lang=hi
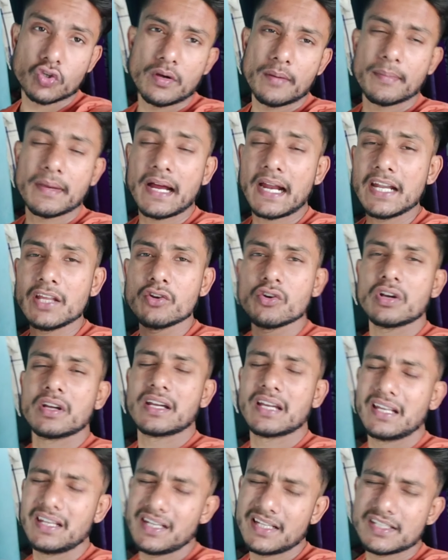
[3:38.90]
रहा हूँ अब गाड़ी को
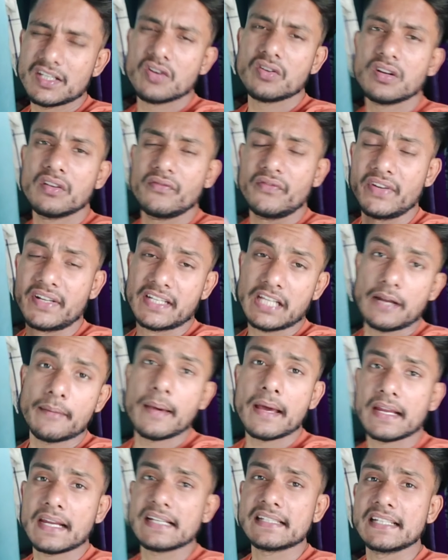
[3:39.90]
कल ले जाऊंगा विठल
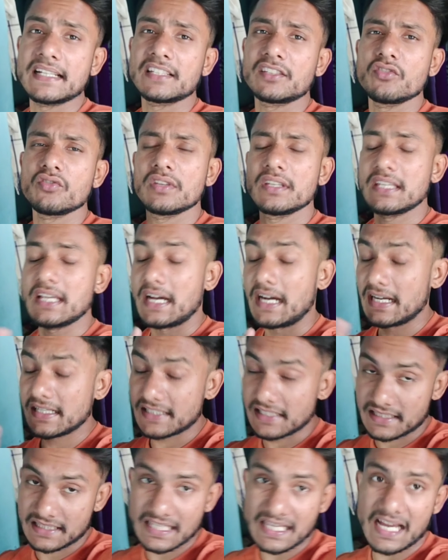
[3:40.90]
मार्केट साइड क्योंकि यहाँ
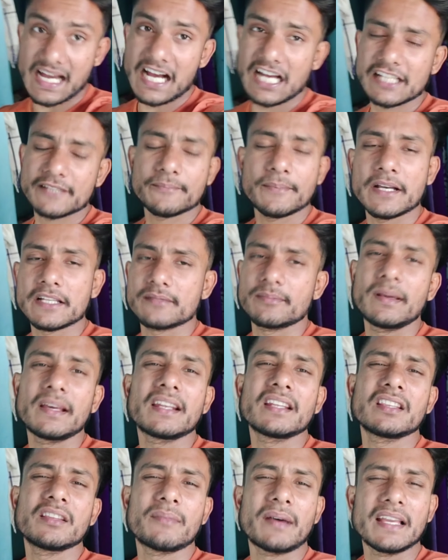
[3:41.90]
जितने आसपास रहे
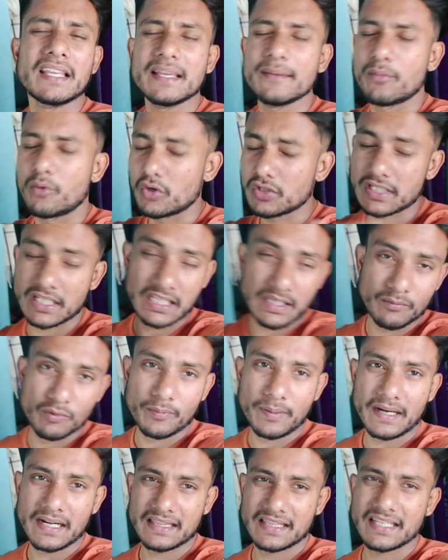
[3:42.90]
रहते भाई ये बहुत ज्यादा मुंह
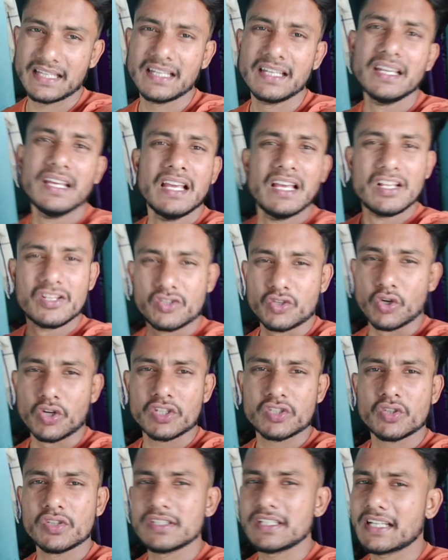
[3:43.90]
फाड़ते हैं
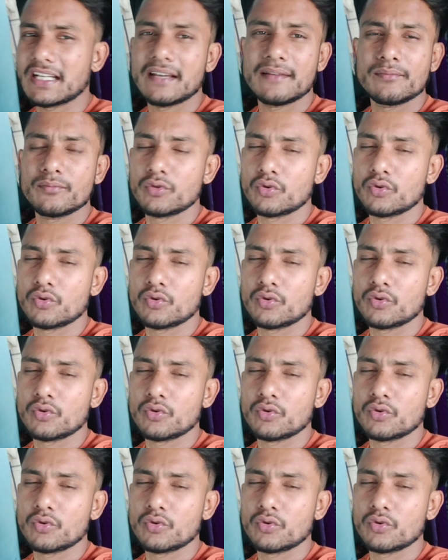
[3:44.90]
छोटे छोटे जगह